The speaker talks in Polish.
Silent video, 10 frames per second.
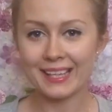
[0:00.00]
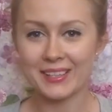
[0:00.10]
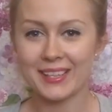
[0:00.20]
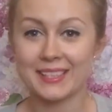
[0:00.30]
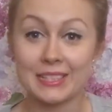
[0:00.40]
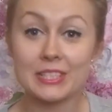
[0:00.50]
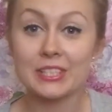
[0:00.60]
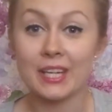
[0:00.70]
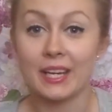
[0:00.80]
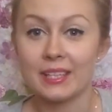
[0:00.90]
Hej kochani,
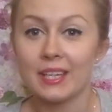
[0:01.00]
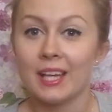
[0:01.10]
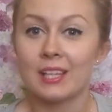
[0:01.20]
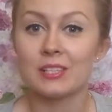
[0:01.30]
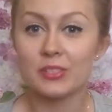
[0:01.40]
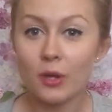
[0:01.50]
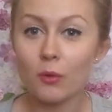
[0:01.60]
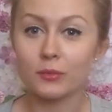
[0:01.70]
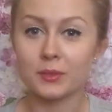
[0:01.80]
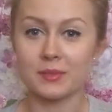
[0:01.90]
dzisiaj
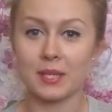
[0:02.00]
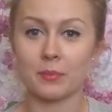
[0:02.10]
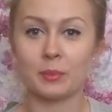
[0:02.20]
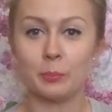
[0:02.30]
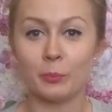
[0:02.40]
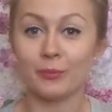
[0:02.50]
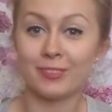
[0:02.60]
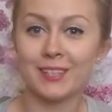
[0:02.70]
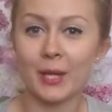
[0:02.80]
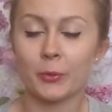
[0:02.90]
znowu w tym samym
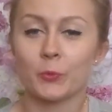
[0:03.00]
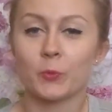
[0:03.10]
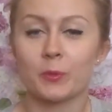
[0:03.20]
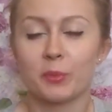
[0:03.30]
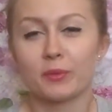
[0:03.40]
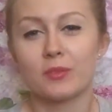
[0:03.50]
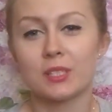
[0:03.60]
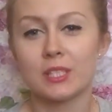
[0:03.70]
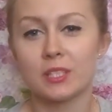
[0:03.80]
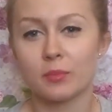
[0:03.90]
wydaniu, w którym pewnie
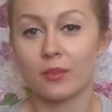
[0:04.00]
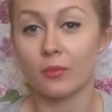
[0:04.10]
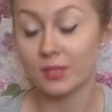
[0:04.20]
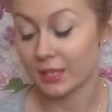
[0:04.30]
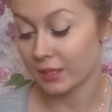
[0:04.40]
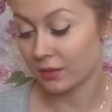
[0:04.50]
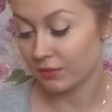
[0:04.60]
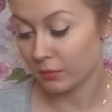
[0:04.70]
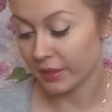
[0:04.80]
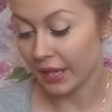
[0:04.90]
widzieliście mnie w
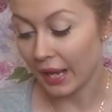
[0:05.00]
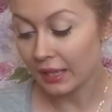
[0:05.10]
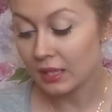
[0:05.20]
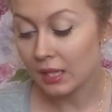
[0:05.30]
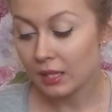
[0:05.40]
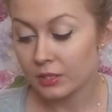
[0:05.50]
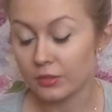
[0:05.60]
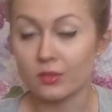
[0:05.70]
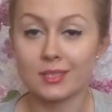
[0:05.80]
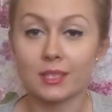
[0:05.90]
ostatnich filmikach,
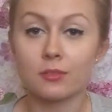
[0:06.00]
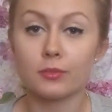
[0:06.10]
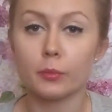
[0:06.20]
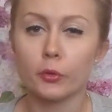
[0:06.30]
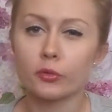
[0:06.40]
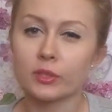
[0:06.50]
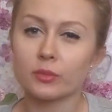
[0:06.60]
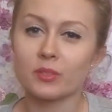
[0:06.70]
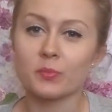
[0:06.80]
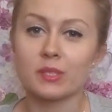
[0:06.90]
czy ostatnim filmiku,
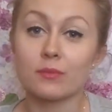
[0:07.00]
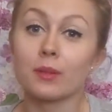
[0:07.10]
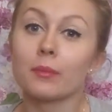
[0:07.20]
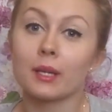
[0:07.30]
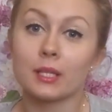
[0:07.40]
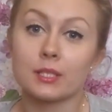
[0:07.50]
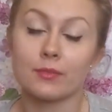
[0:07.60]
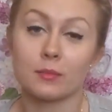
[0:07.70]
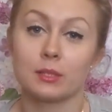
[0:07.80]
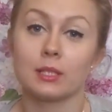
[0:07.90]
natomiast postanowiłam
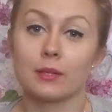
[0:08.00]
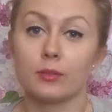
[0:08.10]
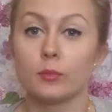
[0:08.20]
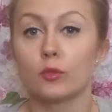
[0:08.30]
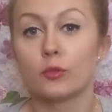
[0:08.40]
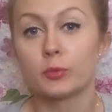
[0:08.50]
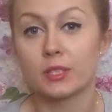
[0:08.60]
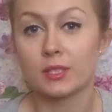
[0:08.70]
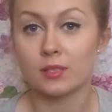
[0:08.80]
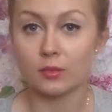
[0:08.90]
nagrać Wam kilka filmików
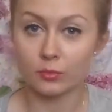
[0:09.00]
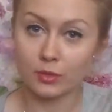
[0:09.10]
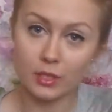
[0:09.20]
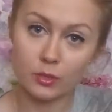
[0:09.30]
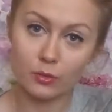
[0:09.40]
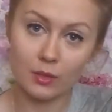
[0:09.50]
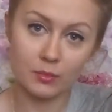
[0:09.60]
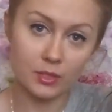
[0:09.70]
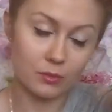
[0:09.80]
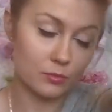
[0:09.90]
przed sesją, która
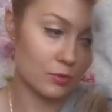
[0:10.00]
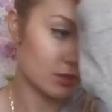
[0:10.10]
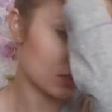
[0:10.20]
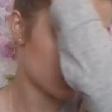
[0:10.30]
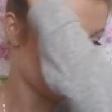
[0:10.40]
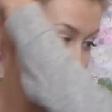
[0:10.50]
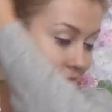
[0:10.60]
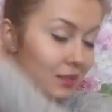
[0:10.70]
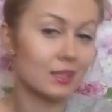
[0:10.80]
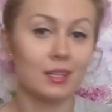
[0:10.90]
szykuje mi się dosyć,
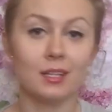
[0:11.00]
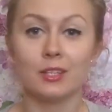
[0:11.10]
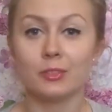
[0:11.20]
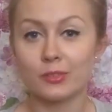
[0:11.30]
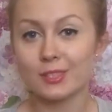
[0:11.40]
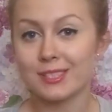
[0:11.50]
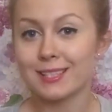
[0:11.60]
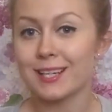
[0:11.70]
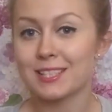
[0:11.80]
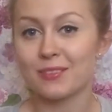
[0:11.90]
e, dosyć
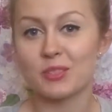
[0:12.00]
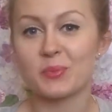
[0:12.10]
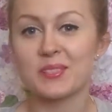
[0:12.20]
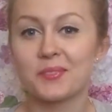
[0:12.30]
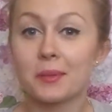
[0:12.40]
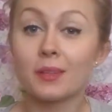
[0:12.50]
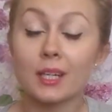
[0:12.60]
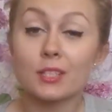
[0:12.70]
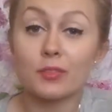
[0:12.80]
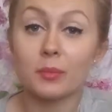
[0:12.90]
straszna, więc postanowiłam
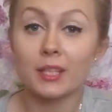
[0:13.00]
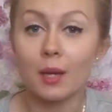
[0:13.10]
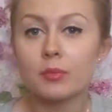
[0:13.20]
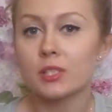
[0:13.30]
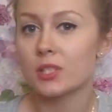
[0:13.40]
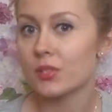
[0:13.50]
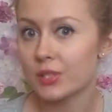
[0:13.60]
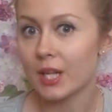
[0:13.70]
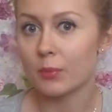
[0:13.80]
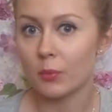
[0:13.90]
nagrać filmiki, abyście nie
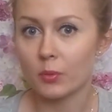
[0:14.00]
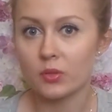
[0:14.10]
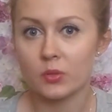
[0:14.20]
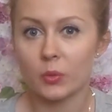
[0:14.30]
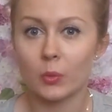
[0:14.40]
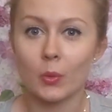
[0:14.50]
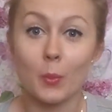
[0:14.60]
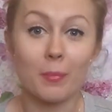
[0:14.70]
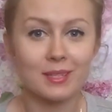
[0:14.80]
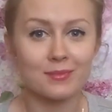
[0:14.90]
zostali po
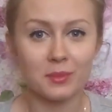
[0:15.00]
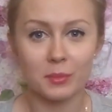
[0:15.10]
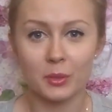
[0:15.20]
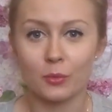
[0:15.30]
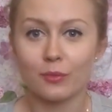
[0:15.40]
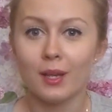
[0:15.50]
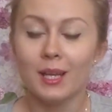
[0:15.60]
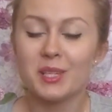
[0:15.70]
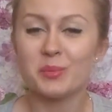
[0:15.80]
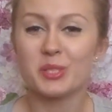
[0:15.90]
prostu bez filmików,
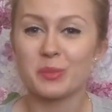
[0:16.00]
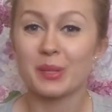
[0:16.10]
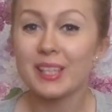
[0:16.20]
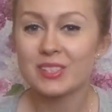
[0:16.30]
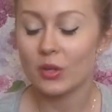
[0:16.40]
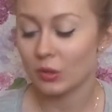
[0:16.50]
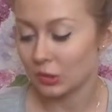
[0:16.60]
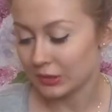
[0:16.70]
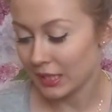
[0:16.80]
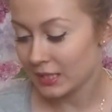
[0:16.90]
żebyście mieli co
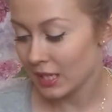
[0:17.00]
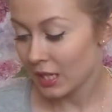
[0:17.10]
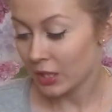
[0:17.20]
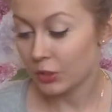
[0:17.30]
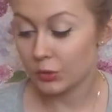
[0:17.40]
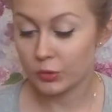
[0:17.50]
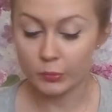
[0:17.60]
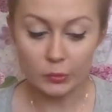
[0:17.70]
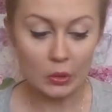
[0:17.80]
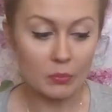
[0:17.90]
oglądać. I już
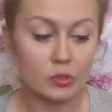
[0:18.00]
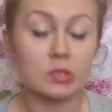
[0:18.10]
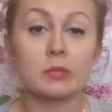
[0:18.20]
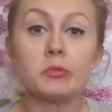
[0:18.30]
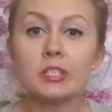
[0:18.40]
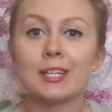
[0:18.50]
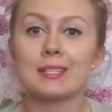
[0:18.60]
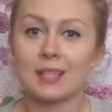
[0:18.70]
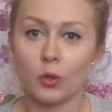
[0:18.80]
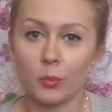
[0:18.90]
szybciutko przychodzą
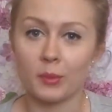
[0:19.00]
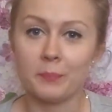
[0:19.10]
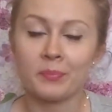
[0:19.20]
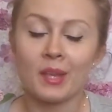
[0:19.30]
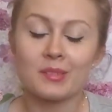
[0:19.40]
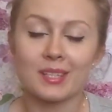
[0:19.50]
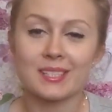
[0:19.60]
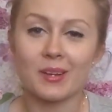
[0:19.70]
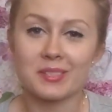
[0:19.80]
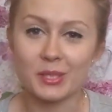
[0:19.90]
dzisiaj zakupy.
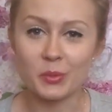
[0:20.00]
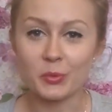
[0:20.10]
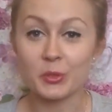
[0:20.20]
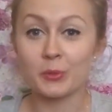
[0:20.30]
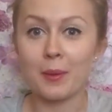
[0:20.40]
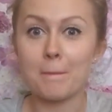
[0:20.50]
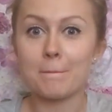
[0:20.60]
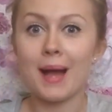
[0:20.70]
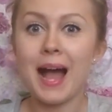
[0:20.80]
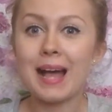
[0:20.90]
Słuchajcie, ostatnio
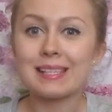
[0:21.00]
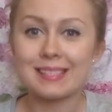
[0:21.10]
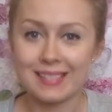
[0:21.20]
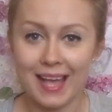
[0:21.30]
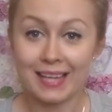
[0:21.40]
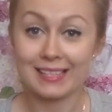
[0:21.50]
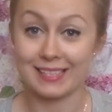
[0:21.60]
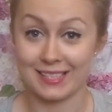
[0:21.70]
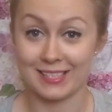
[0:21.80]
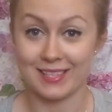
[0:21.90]
poczyniłam
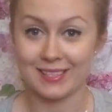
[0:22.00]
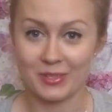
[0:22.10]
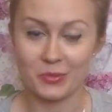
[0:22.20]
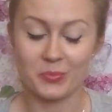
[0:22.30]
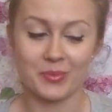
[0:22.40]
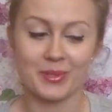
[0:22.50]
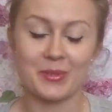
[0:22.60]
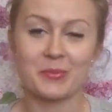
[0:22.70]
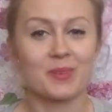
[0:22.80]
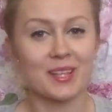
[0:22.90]
masakryczne
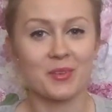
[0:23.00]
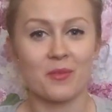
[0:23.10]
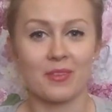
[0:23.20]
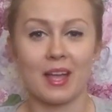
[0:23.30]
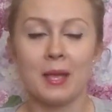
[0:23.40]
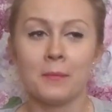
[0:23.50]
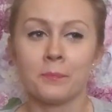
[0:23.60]
zakupy ubraniowe.